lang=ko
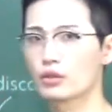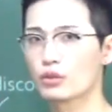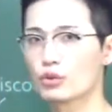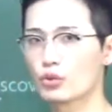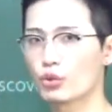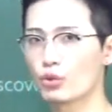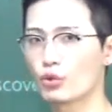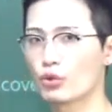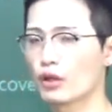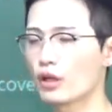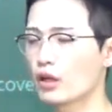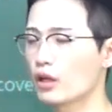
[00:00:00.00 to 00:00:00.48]

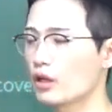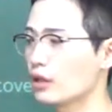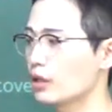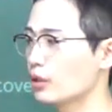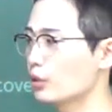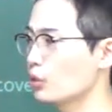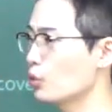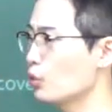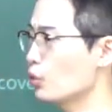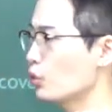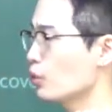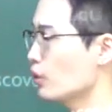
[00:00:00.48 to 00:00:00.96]

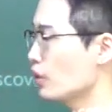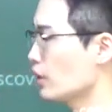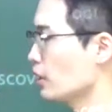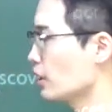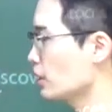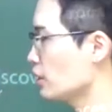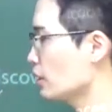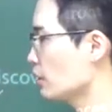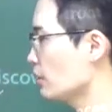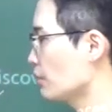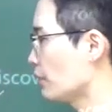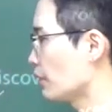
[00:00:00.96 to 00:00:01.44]
초래하기도
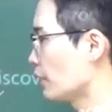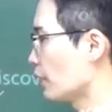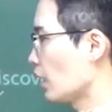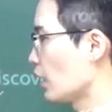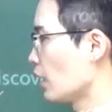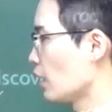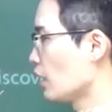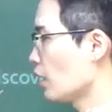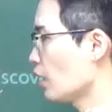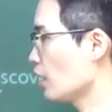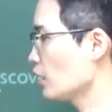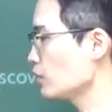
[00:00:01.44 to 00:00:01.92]
했습니다.
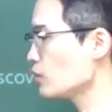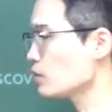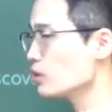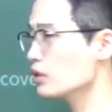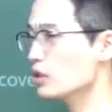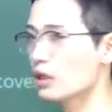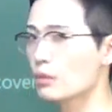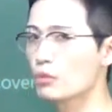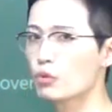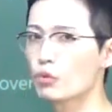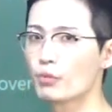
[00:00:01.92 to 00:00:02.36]
해석제에